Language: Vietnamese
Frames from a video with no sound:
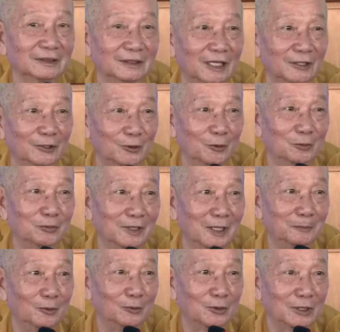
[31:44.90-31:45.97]
Đây cũng
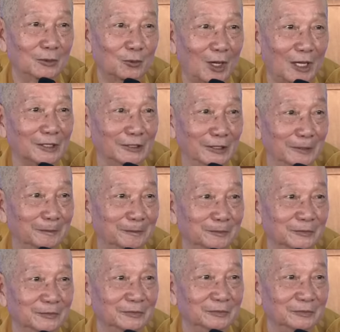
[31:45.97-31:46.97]
là một cái quan niệm